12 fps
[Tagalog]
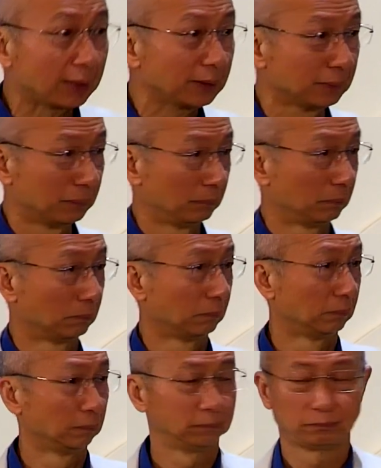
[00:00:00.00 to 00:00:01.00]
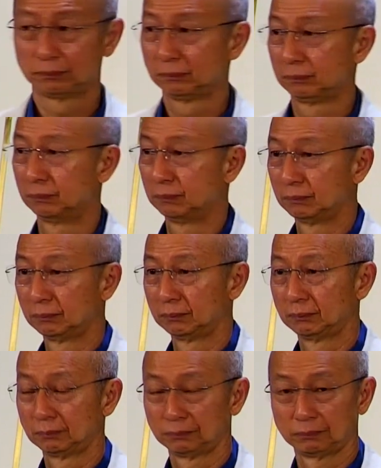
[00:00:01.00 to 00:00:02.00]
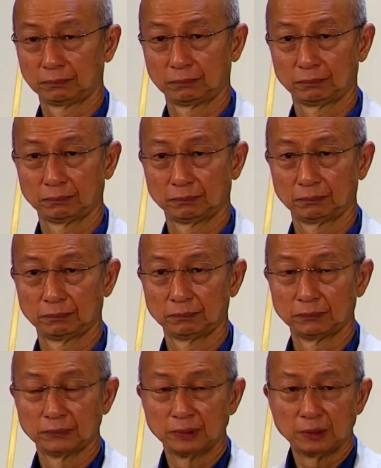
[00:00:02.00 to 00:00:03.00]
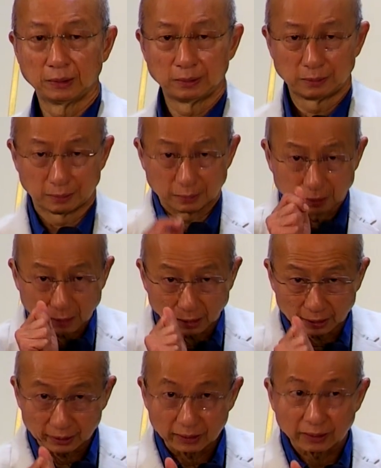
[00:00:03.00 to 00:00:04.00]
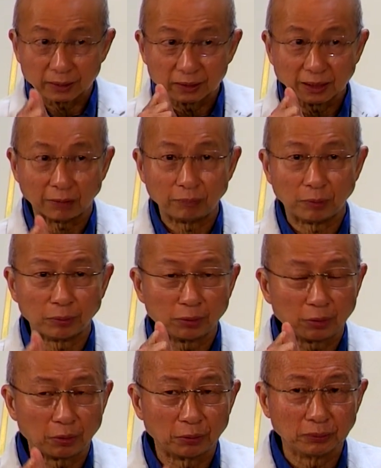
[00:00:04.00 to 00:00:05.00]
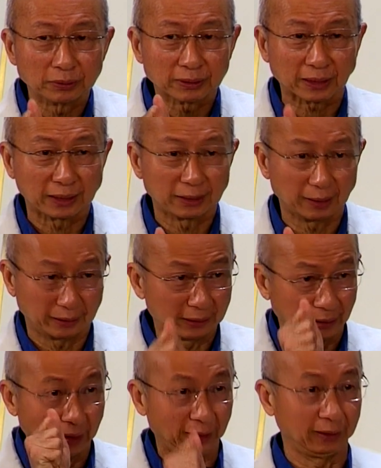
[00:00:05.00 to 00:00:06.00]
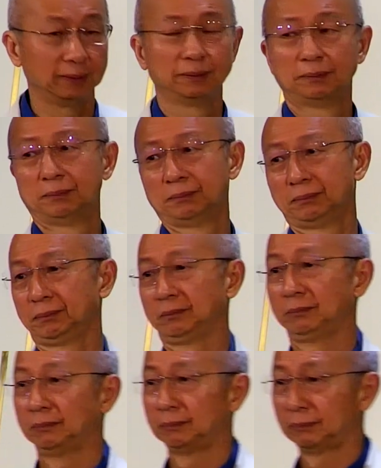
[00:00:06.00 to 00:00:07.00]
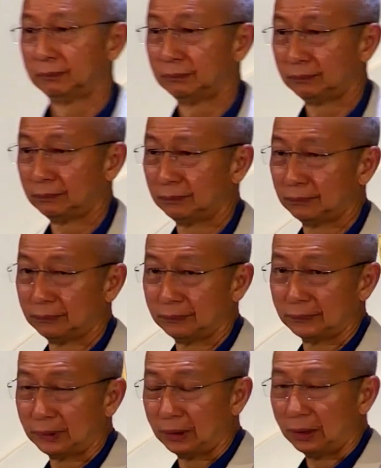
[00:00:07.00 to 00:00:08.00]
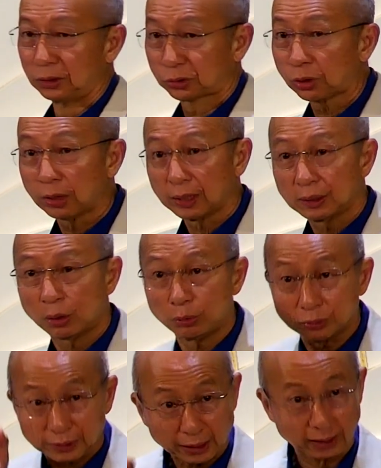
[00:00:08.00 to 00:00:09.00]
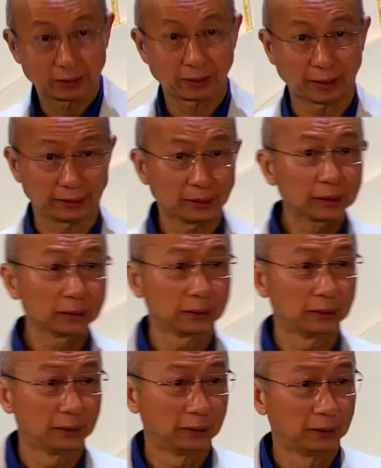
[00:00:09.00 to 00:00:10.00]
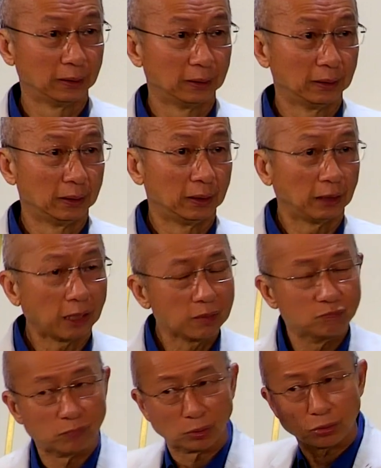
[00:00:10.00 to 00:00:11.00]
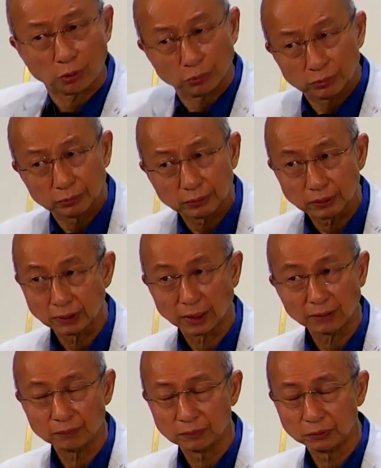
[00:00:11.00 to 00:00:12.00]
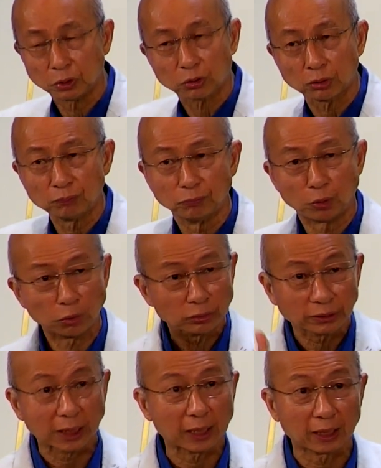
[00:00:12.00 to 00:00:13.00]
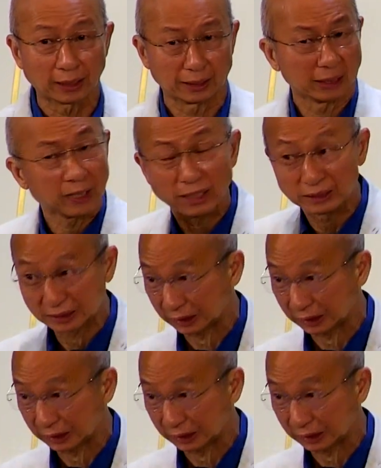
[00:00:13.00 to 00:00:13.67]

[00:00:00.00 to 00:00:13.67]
ka mawasak, paano eh, paano ka paano ka mawawala doon or paano uh, hindi mo makukuha ang, ang, ang dapat na sa iyo. So, kaya mo bang pigilan ang iyong sarili?